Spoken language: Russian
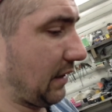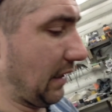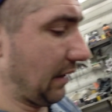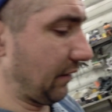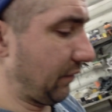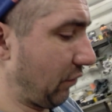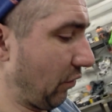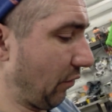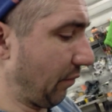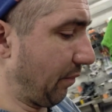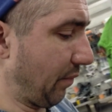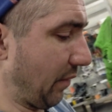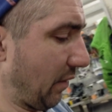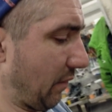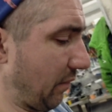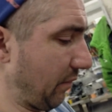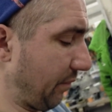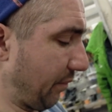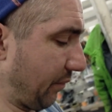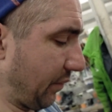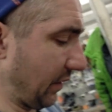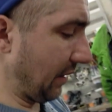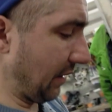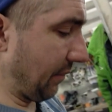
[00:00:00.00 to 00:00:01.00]
Сейчас все
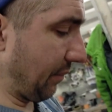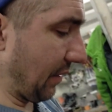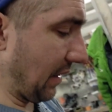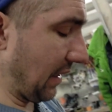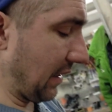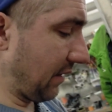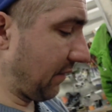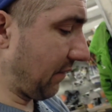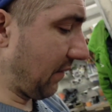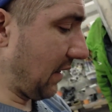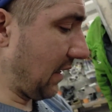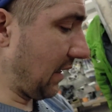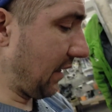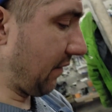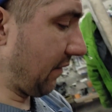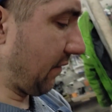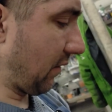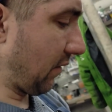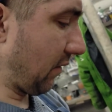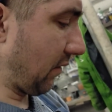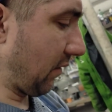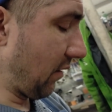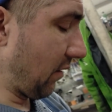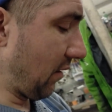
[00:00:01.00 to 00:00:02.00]

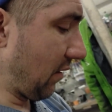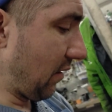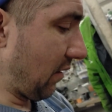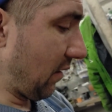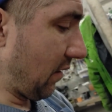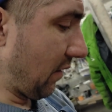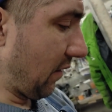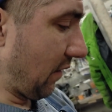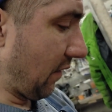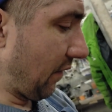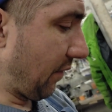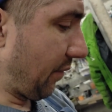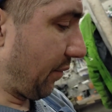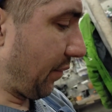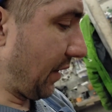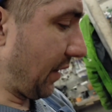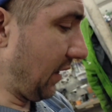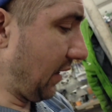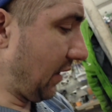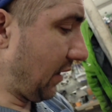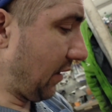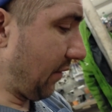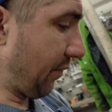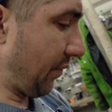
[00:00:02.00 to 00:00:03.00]
понапрозванивал, в
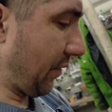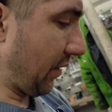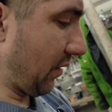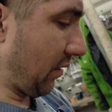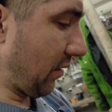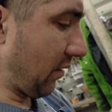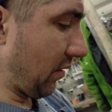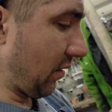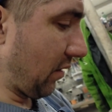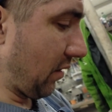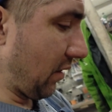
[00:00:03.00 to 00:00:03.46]
принципе